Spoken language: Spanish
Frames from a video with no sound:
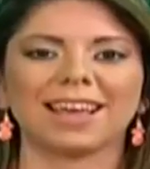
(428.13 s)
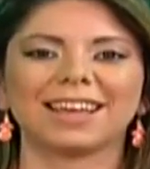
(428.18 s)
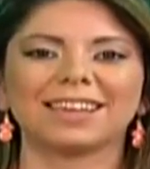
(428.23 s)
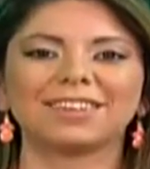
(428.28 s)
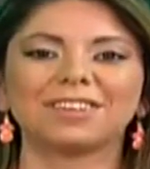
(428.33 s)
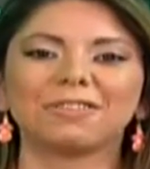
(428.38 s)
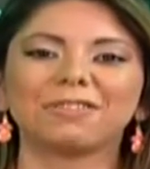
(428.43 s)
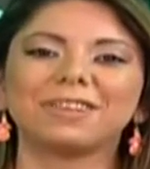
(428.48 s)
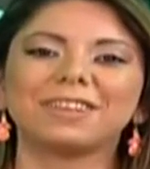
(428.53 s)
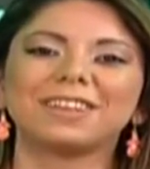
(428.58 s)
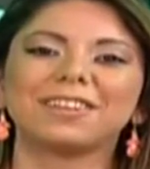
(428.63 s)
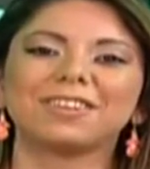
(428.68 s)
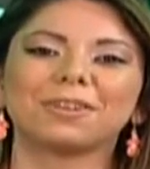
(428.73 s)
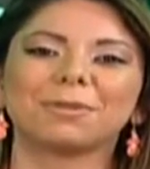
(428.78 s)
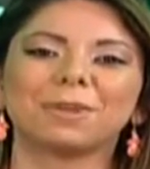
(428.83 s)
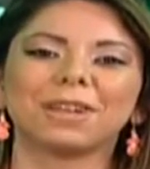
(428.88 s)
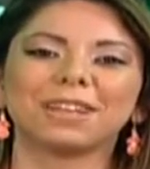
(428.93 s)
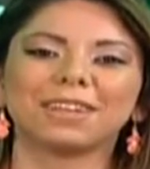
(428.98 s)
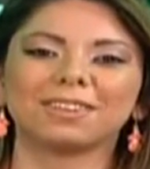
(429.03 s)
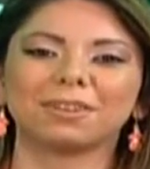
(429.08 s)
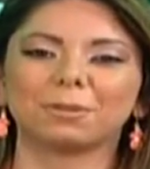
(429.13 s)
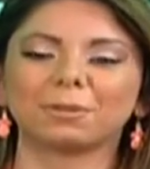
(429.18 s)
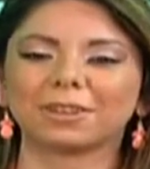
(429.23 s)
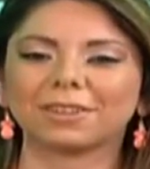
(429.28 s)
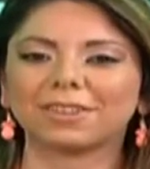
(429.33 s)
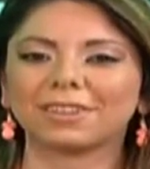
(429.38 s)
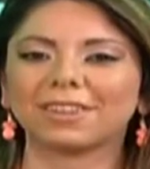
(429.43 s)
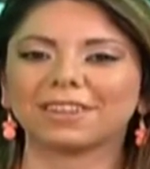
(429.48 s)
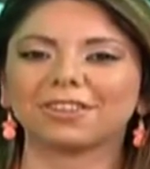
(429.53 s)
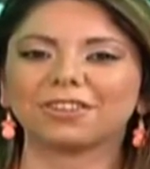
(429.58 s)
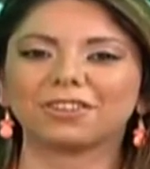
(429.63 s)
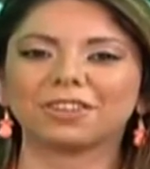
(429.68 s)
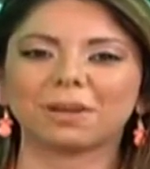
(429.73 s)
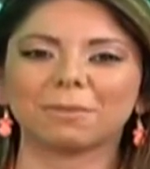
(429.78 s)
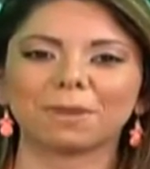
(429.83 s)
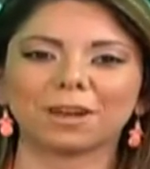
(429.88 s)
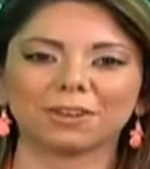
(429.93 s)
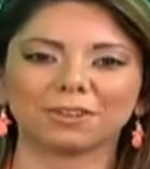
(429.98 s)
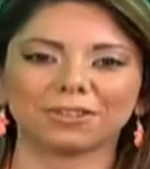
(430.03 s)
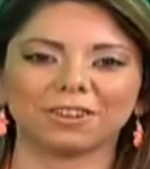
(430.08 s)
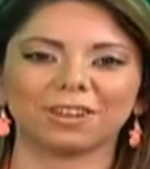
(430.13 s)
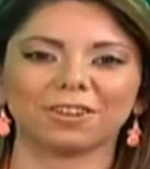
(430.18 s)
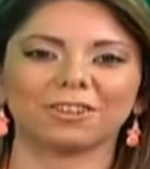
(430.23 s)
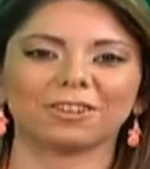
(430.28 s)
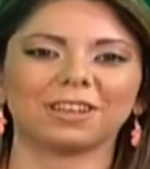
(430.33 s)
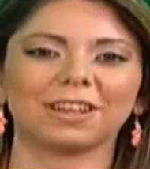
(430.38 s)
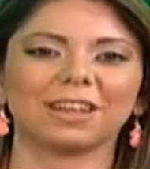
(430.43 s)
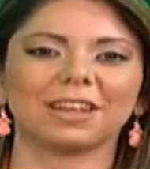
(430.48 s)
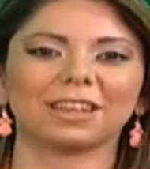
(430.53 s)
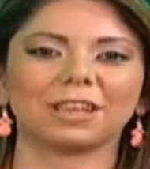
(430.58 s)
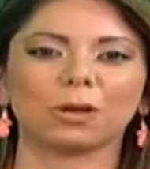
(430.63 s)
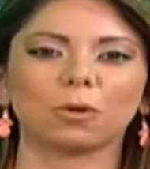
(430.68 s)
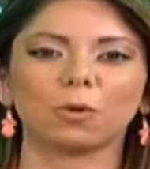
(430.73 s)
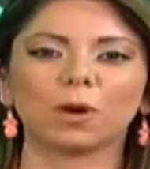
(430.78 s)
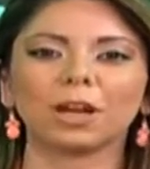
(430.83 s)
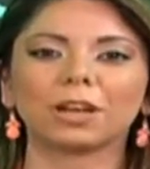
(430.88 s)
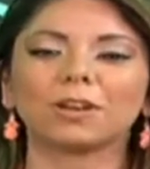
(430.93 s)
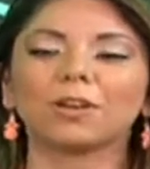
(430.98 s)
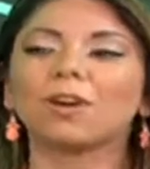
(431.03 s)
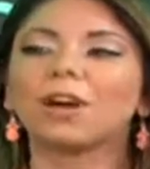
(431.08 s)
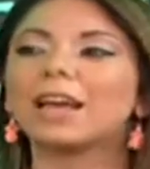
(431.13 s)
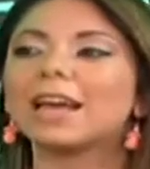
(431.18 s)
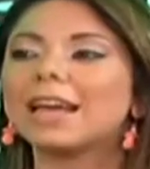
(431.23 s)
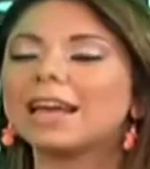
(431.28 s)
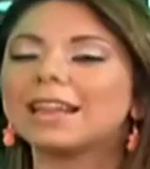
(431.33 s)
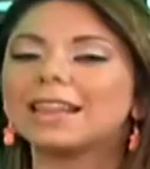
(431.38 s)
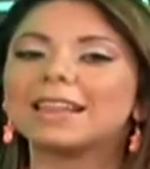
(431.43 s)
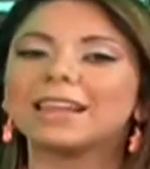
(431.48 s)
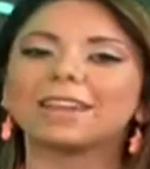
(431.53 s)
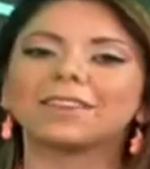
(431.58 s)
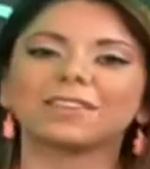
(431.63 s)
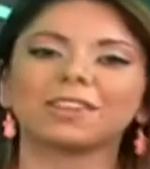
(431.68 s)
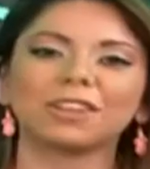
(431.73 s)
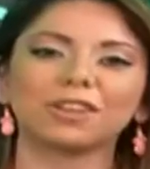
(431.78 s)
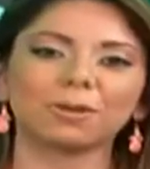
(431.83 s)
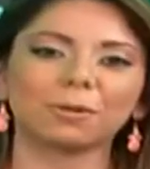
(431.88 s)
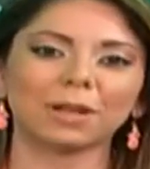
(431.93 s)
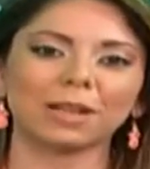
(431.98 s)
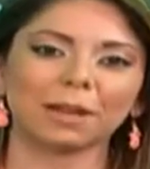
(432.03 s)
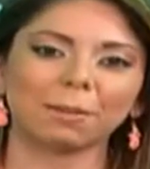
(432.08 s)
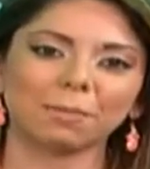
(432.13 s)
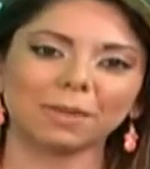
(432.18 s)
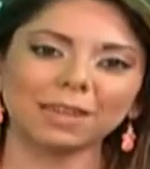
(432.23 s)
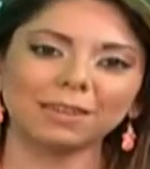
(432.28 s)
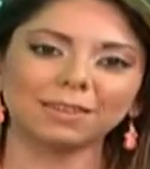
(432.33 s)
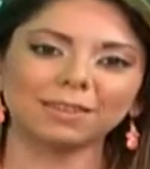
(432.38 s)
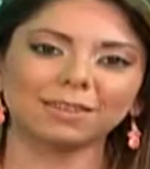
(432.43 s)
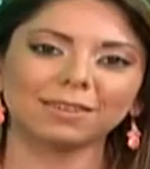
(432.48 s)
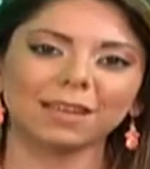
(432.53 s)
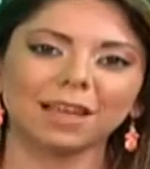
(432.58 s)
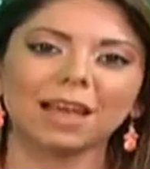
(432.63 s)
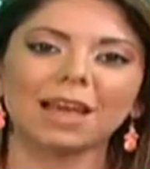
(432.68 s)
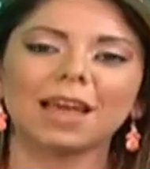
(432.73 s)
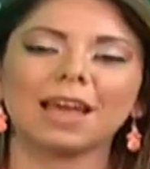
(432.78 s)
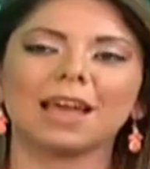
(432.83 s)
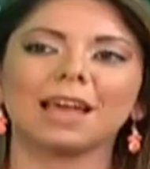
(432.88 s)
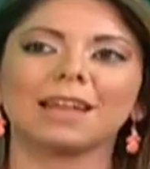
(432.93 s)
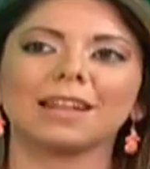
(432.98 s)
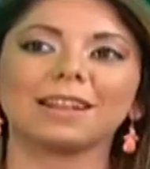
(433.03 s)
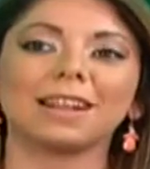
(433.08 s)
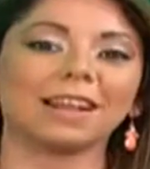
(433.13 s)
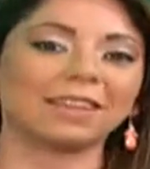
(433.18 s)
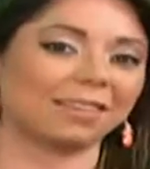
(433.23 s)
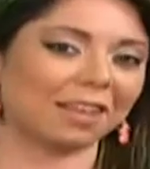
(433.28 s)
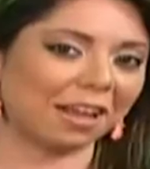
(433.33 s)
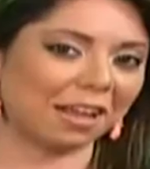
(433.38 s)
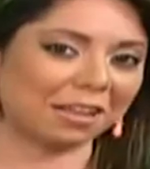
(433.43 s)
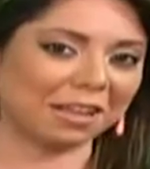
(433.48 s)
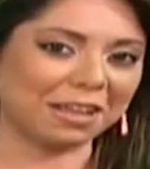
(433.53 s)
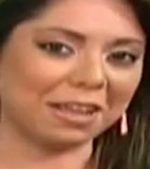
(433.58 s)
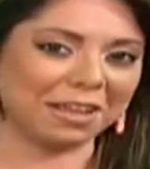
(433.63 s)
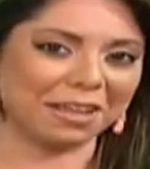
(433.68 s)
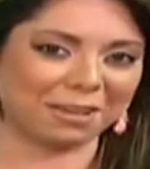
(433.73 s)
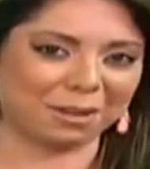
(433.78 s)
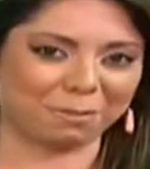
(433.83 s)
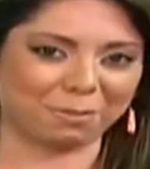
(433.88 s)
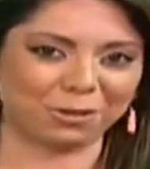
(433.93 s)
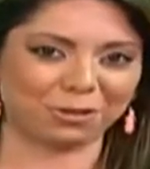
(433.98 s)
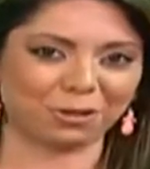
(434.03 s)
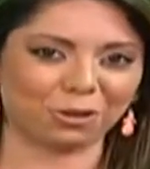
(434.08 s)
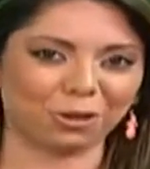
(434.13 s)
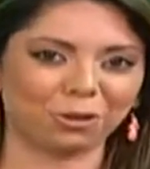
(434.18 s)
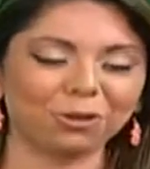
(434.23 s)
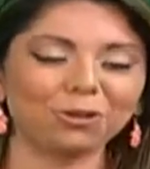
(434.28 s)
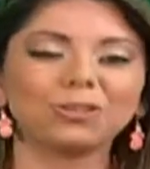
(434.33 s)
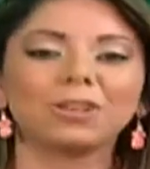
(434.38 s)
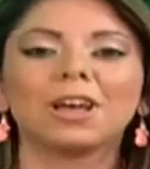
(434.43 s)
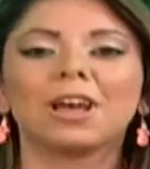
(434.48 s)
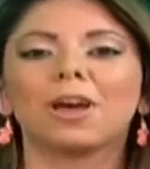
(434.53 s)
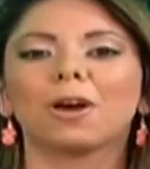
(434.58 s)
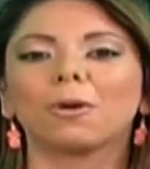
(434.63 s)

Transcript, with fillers: Este fin de semana se presenta Sonamaco Salón del Anticuario en el Centro Banamex, en la sala D, en el piso 2.